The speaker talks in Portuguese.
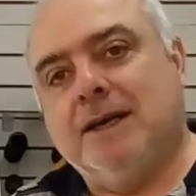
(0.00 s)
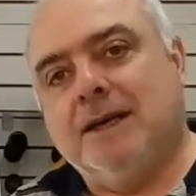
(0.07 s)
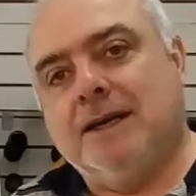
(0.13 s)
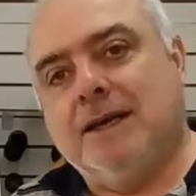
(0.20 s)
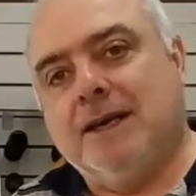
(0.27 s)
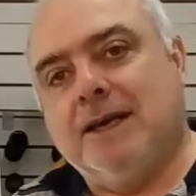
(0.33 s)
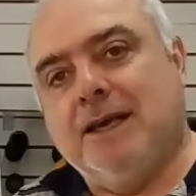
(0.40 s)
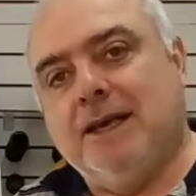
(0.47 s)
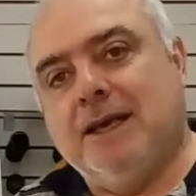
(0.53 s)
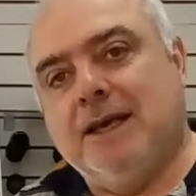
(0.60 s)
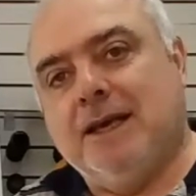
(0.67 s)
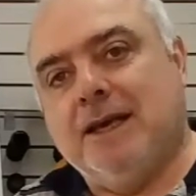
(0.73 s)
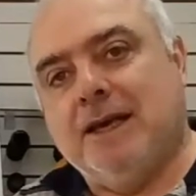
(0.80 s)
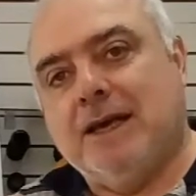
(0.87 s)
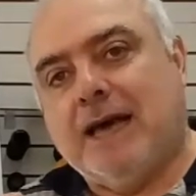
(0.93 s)

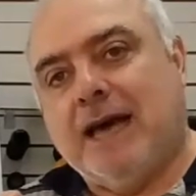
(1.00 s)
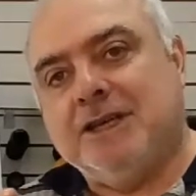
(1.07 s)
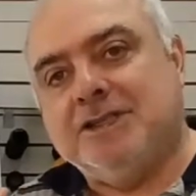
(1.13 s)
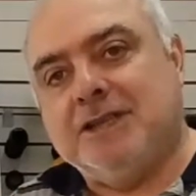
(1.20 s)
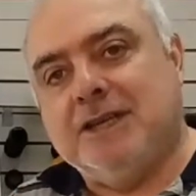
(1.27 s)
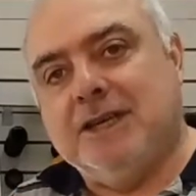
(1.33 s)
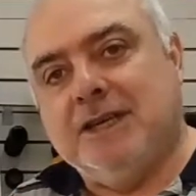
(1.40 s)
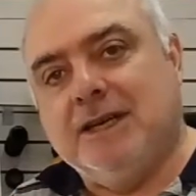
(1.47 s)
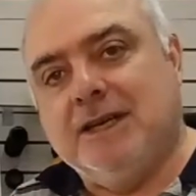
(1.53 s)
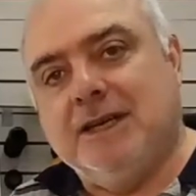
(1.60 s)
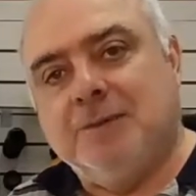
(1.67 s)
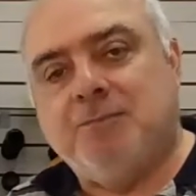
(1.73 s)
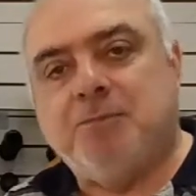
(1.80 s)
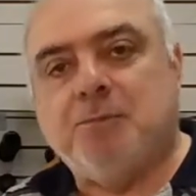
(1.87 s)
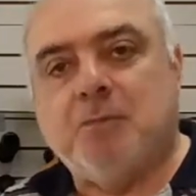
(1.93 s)
que adquire
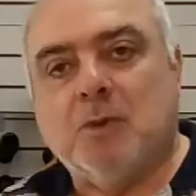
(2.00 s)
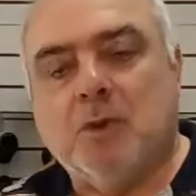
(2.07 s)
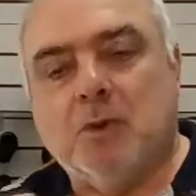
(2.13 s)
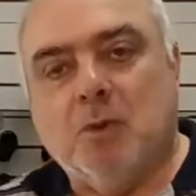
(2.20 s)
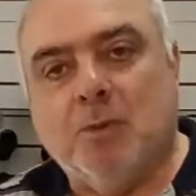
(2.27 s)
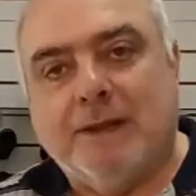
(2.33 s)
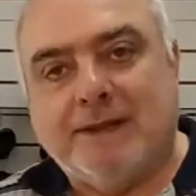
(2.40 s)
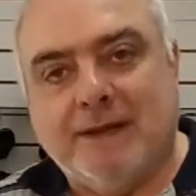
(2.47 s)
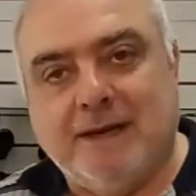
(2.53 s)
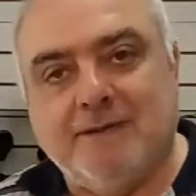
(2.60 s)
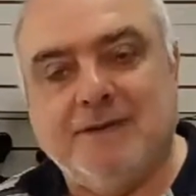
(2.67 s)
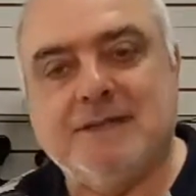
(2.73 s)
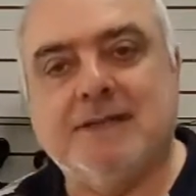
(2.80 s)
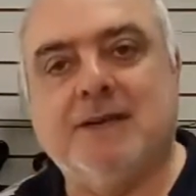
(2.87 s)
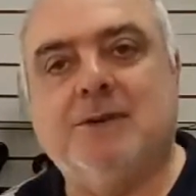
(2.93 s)
uma
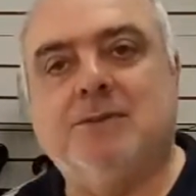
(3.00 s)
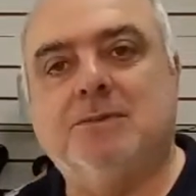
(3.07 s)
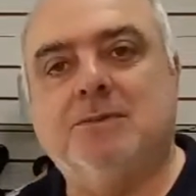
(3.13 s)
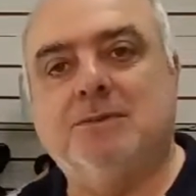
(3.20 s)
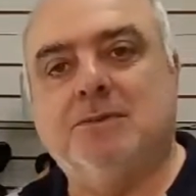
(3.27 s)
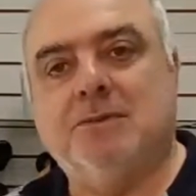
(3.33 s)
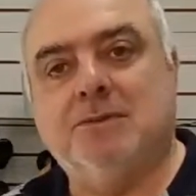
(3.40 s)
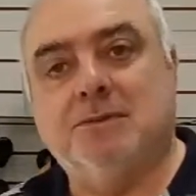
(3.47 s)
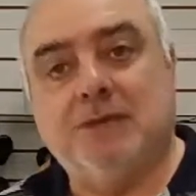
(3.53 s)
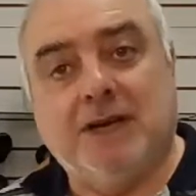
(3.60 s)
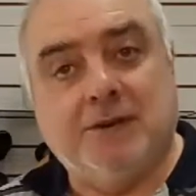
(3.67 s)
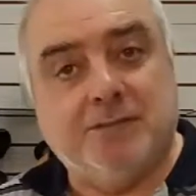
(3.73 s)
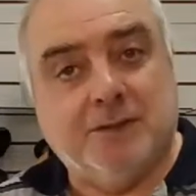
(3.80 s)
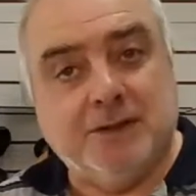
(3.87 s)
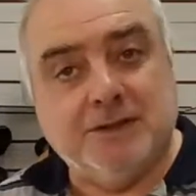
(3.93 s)
televisão, um
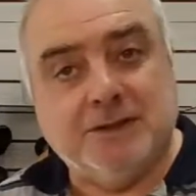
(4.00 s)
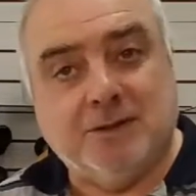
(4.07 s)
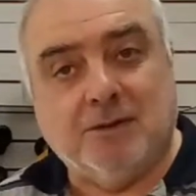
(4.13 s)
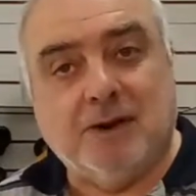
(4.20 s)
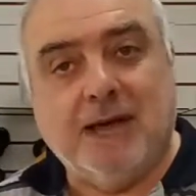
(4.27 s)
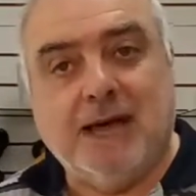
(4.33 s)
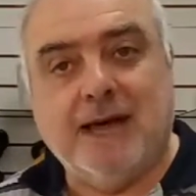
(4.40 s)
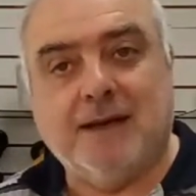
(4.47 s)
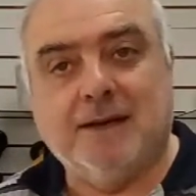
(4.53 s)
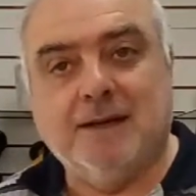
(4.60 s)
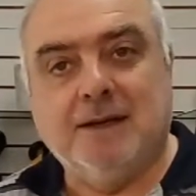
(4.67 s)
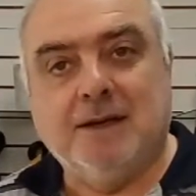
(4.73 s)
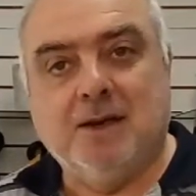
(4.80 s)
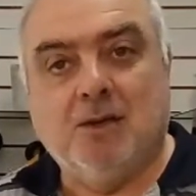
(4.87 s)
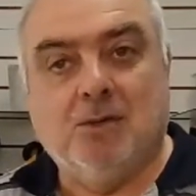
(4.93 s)
telefone celular,
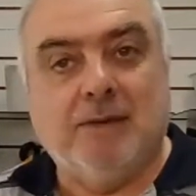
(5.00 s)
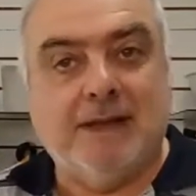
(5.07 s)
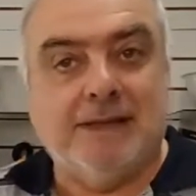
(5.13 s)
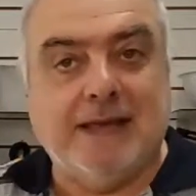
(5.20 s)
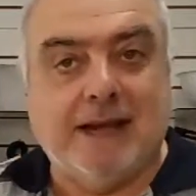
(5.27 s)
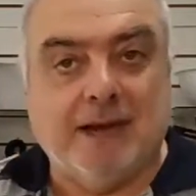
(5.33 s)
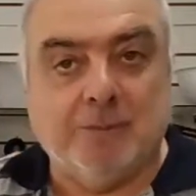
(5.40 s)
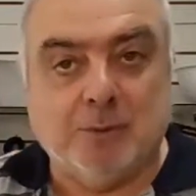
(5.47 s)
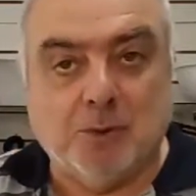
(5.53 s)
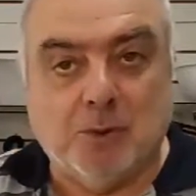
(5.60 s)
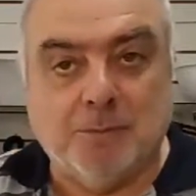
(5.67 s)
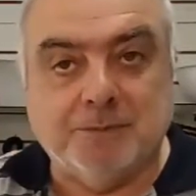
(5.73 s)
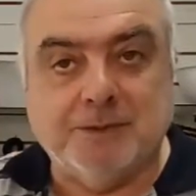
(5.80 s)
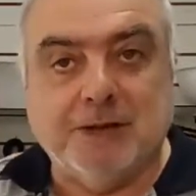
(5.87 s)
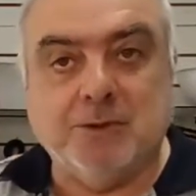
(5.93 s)
uma tela por
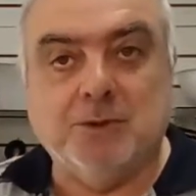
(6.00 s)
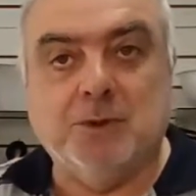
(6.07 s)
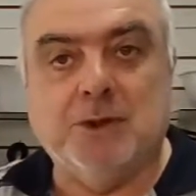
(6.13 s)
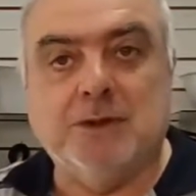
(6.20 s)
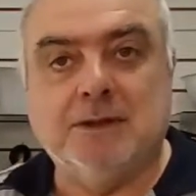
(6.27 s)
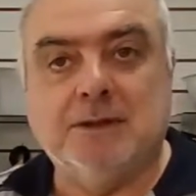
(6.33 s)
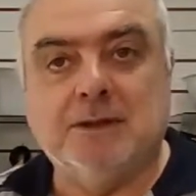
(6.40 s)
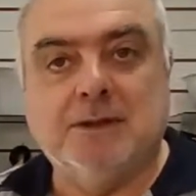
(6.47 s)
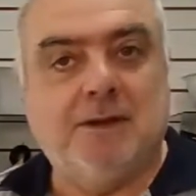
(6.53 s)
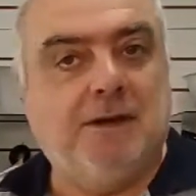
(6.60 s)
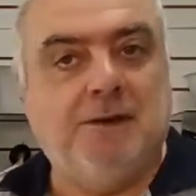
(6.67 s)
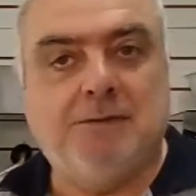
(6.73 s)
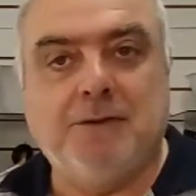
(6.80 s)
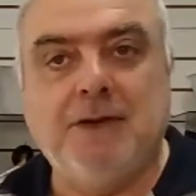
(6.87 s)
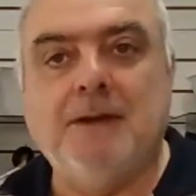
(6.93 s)
computador,
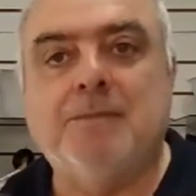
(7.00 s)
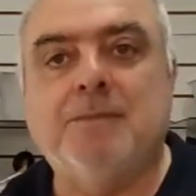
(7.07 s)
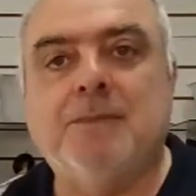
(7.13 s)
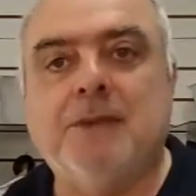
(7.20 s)
enfim,